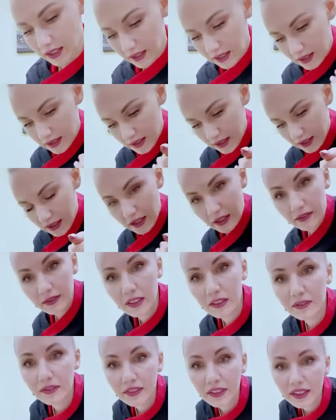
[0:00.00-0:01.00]
красота.
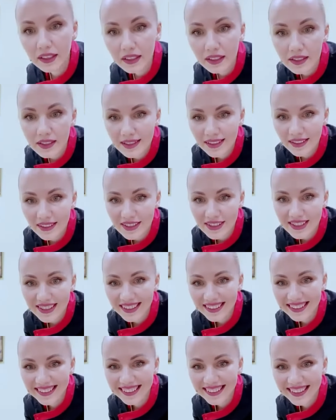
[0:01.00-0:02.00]
Вам видно, девочки?
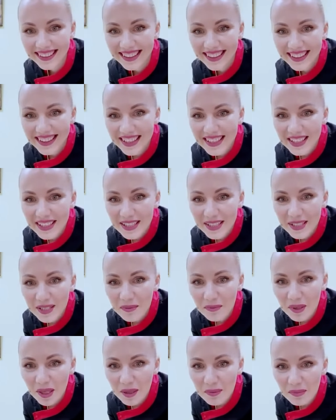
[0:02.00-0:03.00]

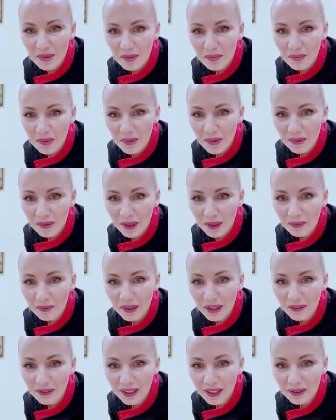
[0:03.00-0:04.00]
Семья Поповых.
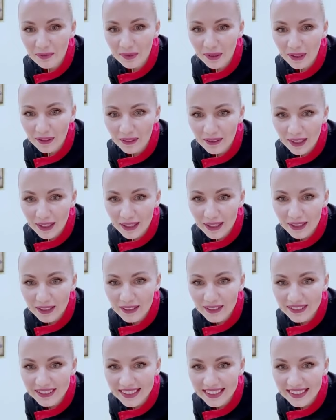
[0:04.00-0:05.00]
Привет, привет,
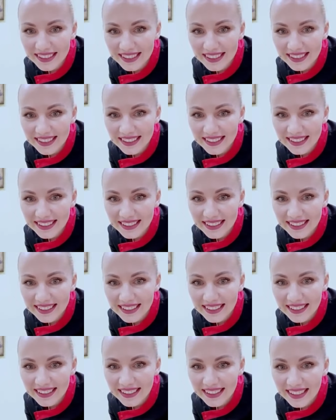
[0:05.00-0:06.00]
Лидуся.
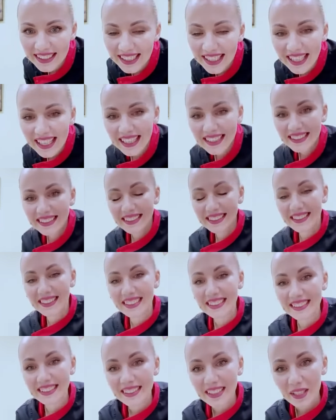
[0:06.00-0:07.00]

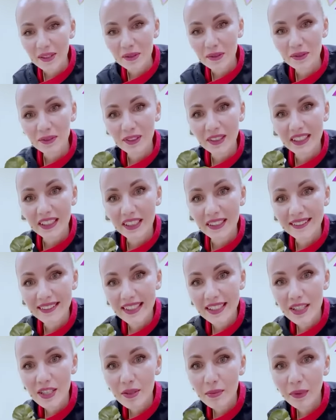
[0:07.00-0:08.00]
Один-один, как у фиалок.
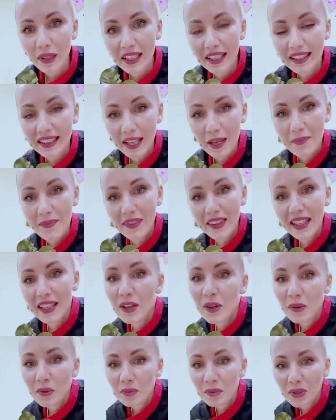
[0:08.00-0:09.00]
Видишь, Марина,
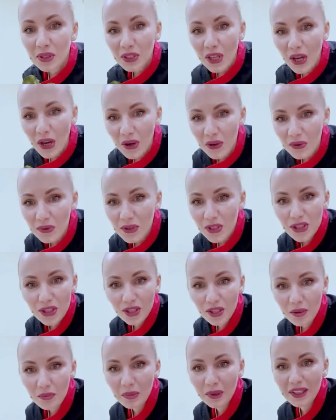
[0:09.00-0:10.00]
у меня
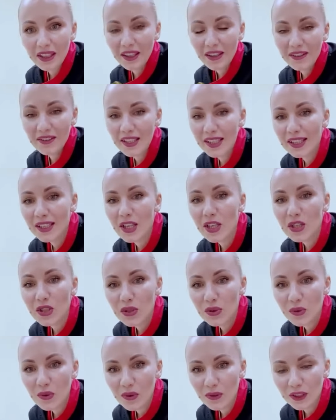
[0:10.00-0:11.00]
уже появилась
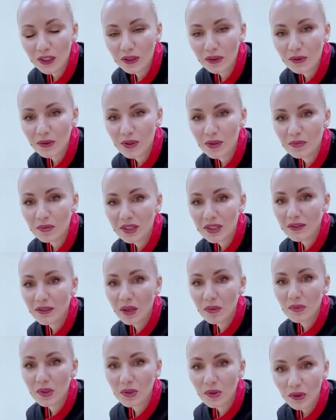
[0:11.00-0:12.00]
новая. То есть мы с
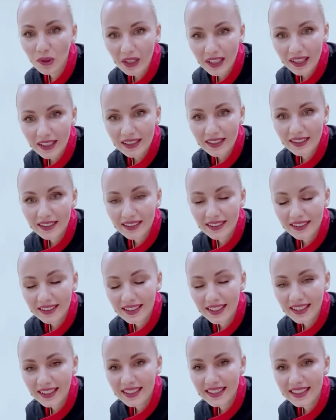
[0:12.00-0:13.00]
вами только э,
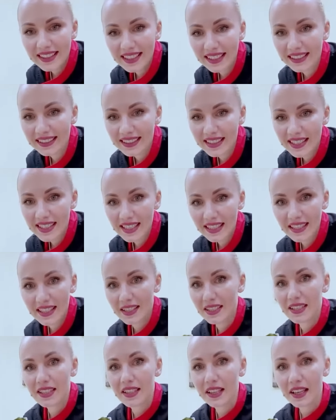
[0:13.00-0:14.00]
три недели назад
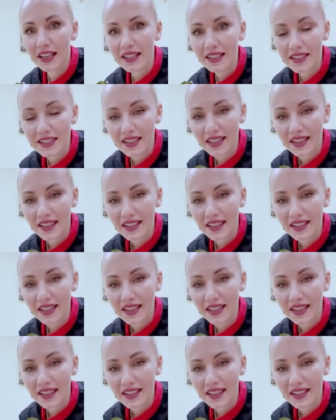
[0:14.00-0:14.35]
расстались.